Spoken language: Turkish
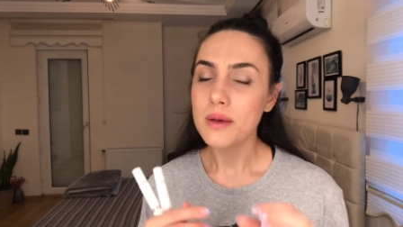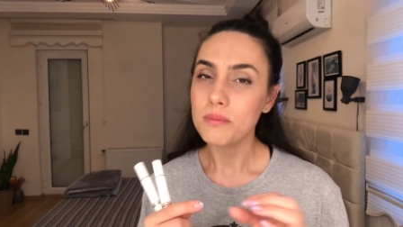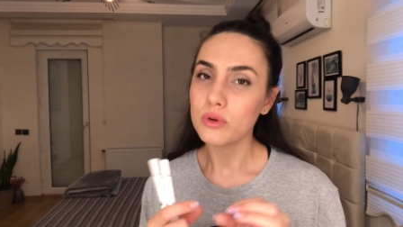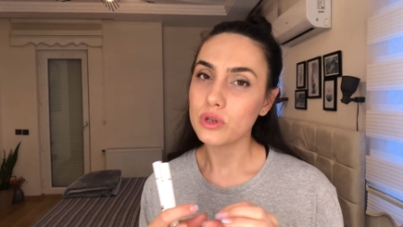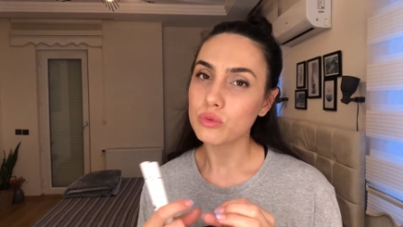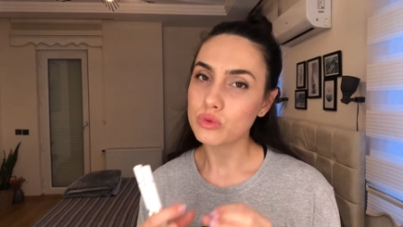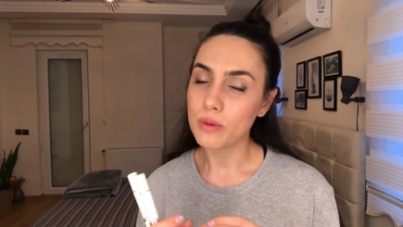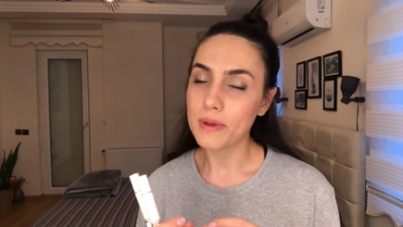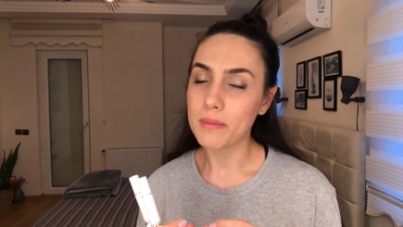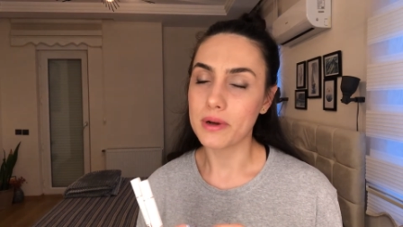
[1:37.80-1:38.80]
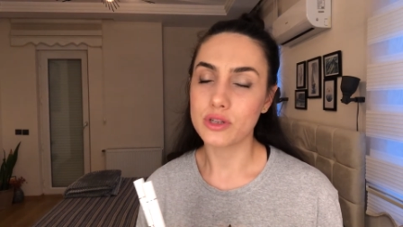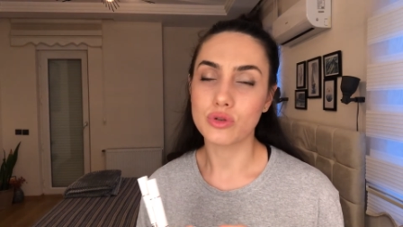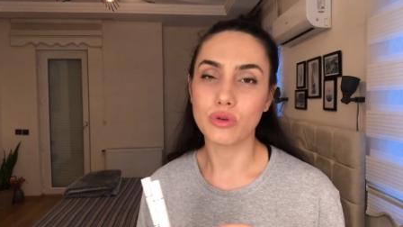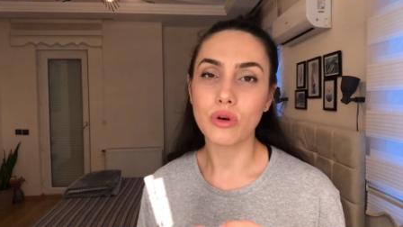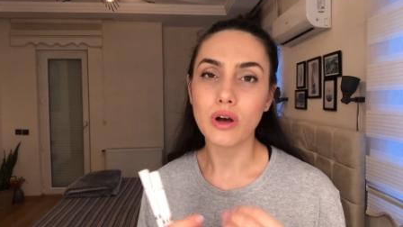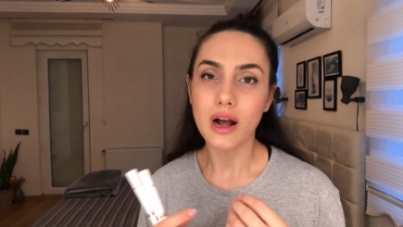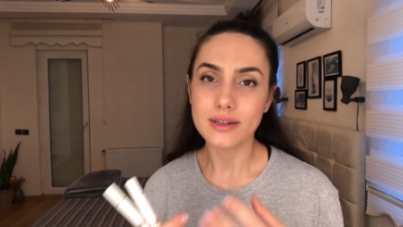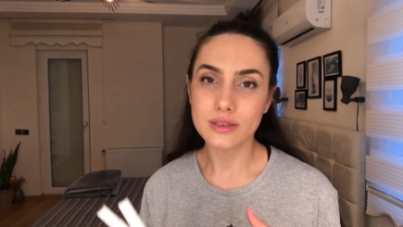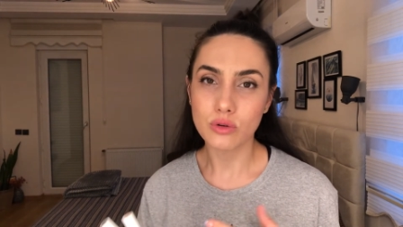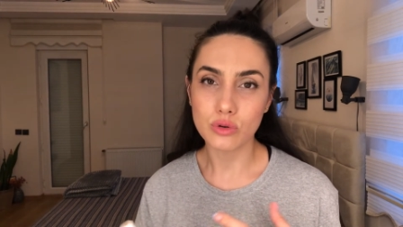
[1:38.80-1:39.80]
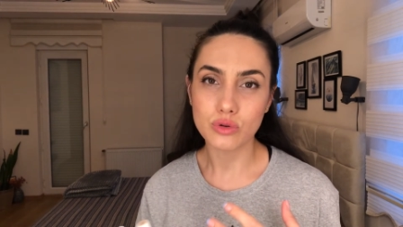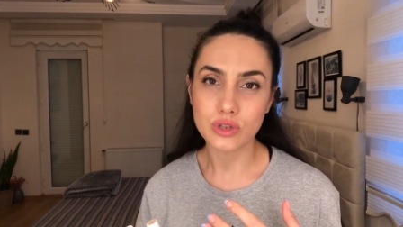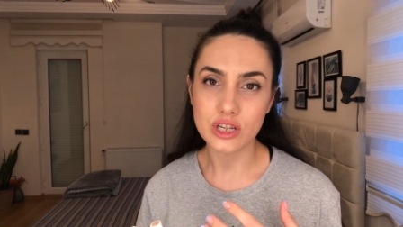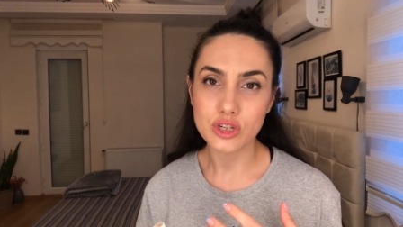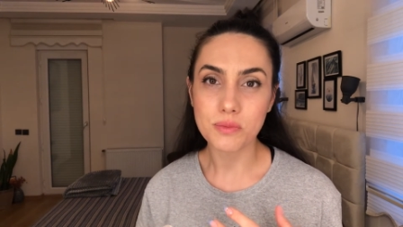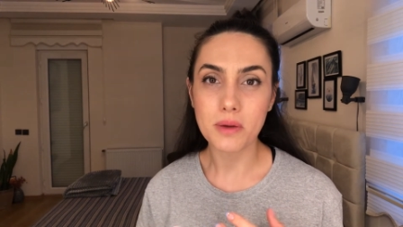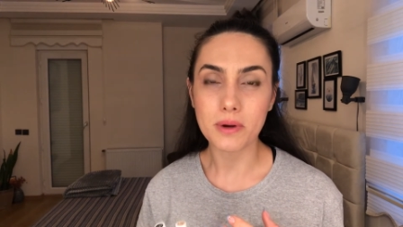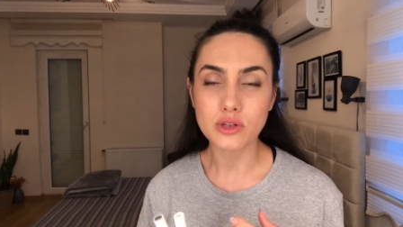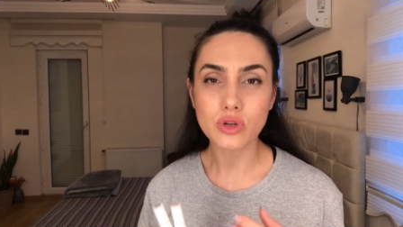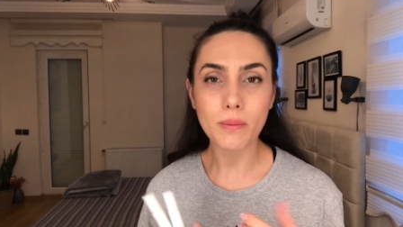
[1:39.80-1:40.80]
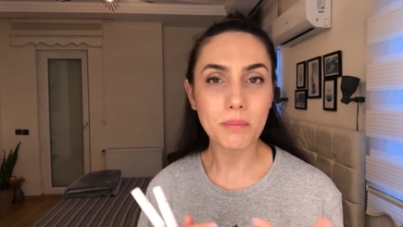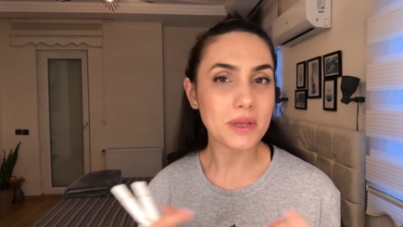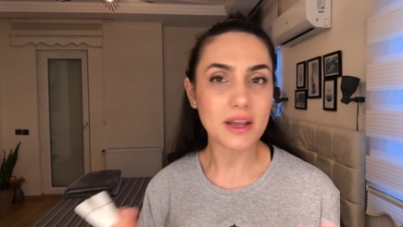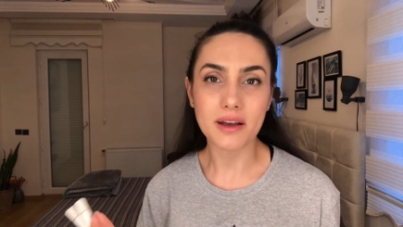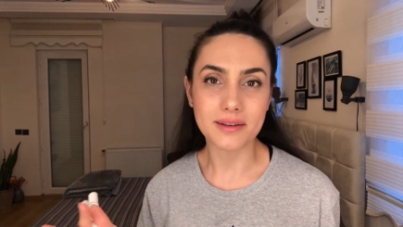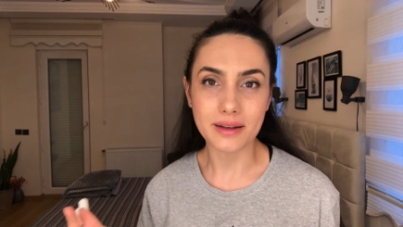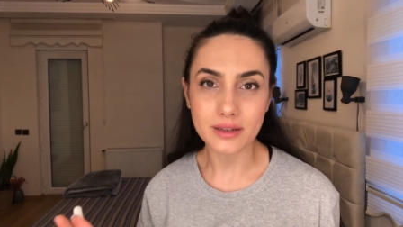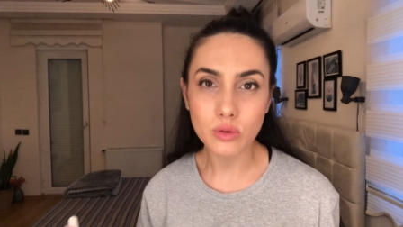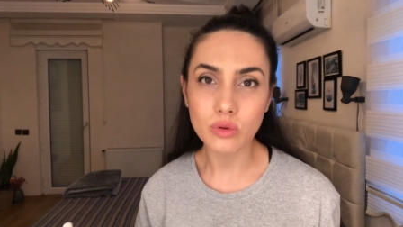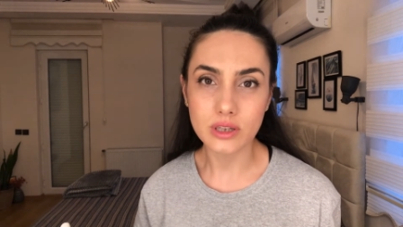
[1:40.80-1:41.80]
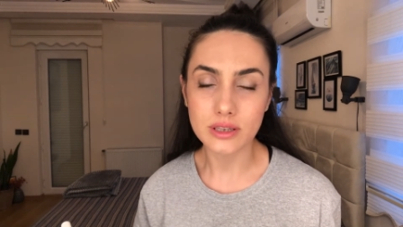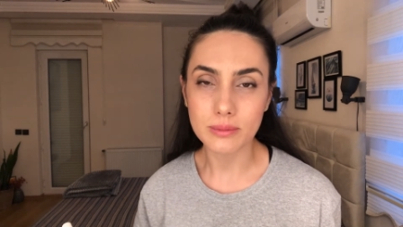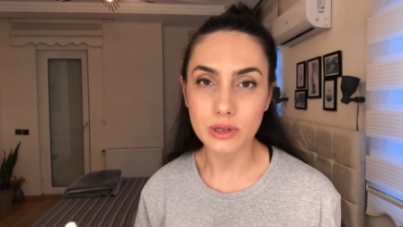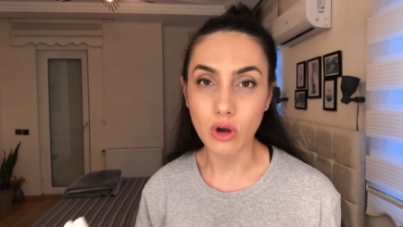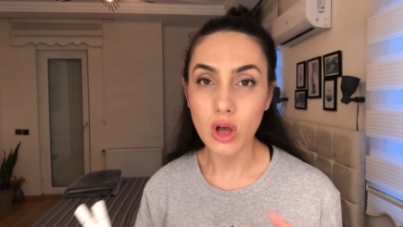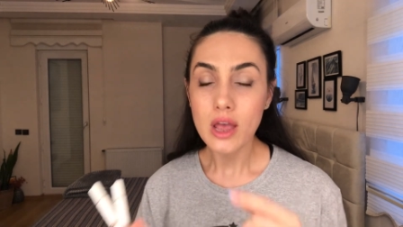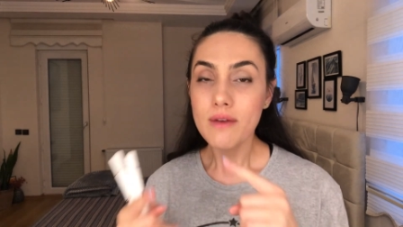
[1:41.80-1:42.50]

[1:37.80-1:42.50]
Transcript: böyle uzamaya başlıyor. Artık görüntüsü değişmeye başlıyor ama bir aya kadar da kullanılabiliyor.